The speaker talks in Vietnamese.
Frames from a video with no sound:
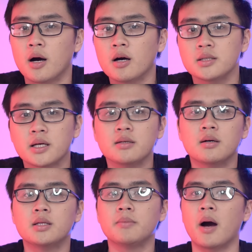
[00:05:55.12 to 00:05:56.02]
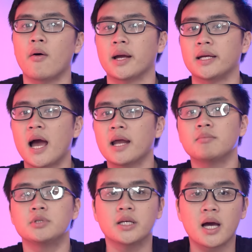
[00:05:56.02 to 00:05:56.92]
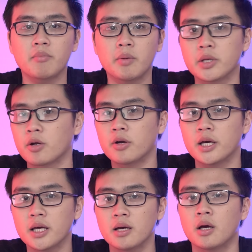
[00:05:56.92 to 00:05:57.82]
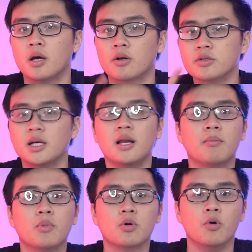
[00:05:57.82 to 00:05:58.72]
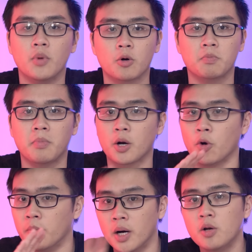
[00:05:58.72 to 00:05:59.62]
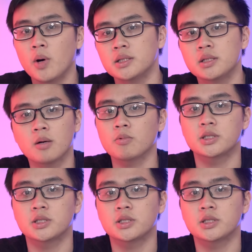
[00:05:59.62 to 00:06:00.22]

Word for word: hơn thế nữa thì bảo hành 2 năm chính hãng mà mình nói đến ấy nó sẽ là một đổi một mà đổi mới luôn chứ không